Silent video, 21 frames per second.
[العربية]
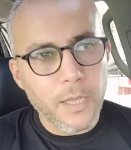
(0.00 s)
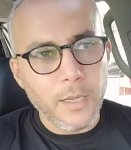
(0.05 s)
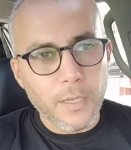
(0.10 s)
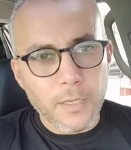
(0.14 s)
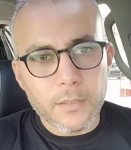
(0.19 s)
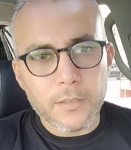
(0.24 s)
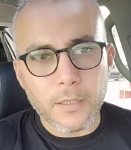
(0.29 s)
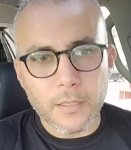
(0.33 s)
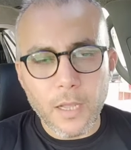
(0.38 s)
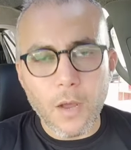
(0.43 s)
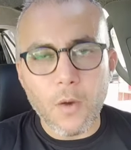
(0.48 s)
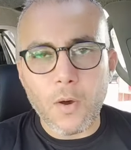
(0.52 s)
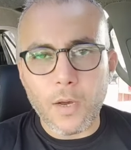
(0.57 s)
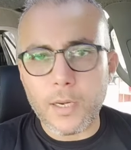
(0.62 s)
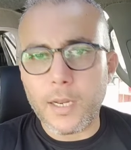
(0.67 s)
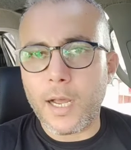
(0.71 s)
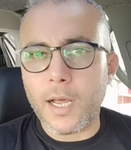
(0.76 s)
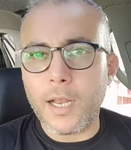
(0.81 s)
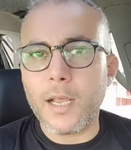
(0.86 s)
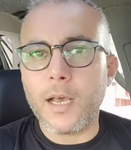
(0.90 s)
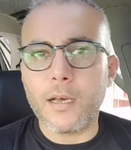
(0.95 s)
تدور
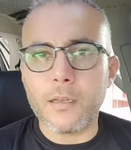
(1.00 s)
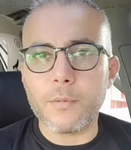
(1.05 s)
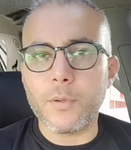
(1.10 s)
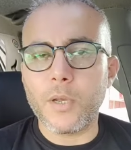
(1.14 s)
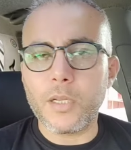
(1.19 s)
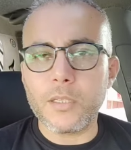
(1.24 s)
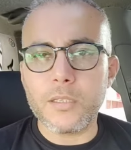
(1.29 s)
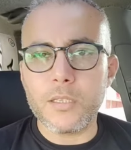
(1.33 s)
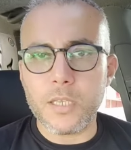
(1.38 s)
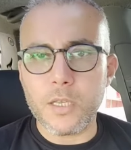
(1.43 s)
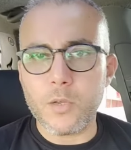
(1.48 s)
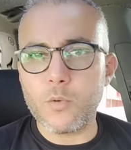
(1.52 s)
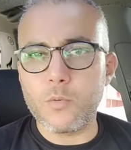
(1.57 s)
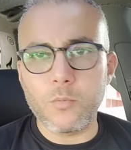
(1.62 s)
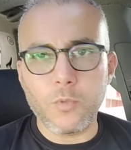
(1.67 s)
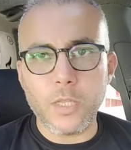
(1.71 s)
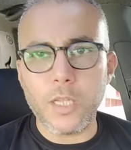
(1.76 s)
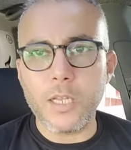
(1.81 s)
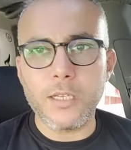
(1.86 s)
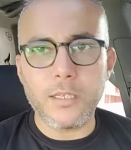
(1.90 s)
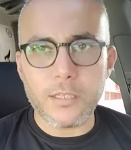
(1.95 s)
على عربيات زيرو
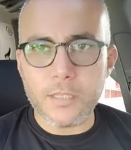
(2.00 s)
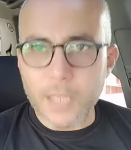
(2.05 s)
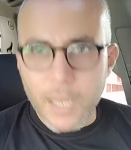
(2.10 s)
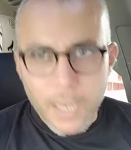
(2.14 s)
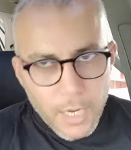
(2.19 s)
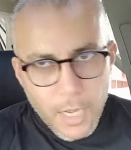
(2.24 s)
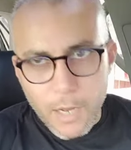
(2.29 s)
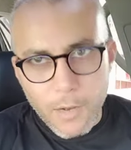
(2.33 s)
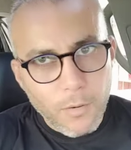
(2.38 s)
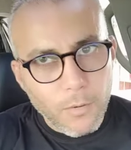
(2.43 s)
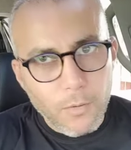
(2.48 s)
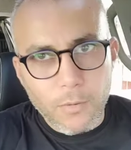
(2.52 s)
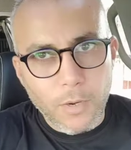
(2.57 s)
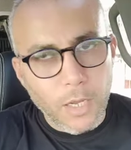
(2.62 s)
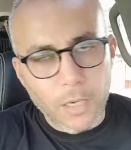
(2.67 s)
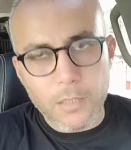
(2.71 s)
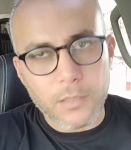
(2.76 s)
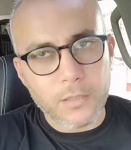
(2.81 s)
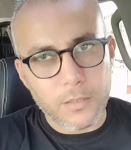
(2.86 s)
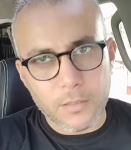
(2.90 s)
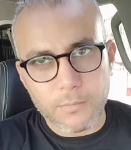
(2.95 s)
موديل السنه
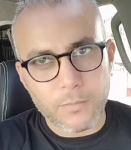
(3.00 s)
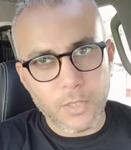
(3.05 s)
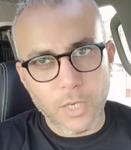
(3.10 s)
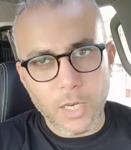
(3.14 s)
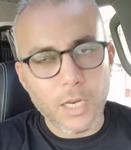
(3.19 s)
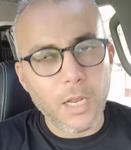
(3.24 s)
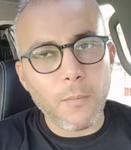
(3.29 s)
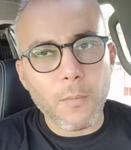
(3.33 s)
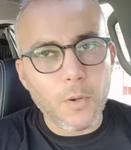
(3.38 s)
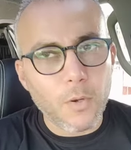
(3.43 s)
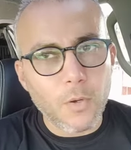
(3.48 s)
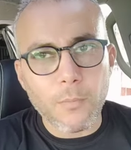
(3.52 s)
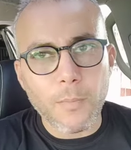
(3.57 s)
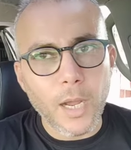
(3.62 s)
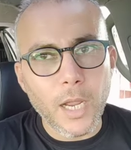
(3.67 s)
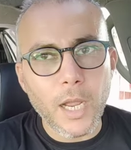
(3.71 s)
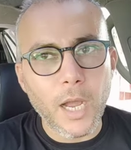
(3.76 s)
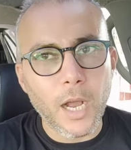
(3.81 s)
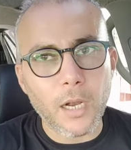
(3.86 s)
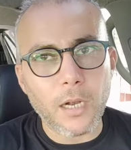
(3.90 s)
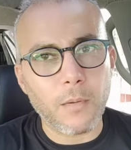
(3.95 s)
وخلاص مش هنعمل لهم اي
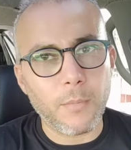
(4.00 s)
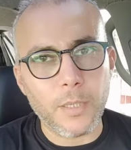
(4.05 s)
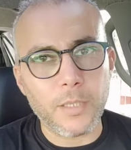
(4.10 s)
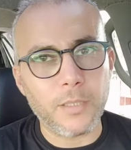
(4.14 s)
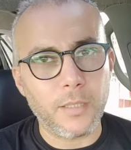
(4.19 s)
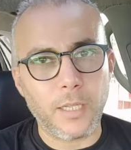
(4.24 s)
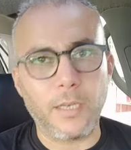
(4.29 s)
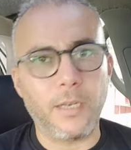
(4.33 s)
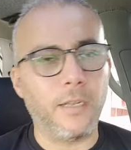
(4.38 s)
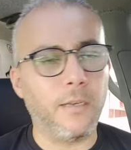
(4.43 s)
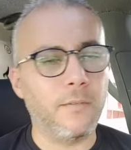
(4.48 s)
عقبات تانية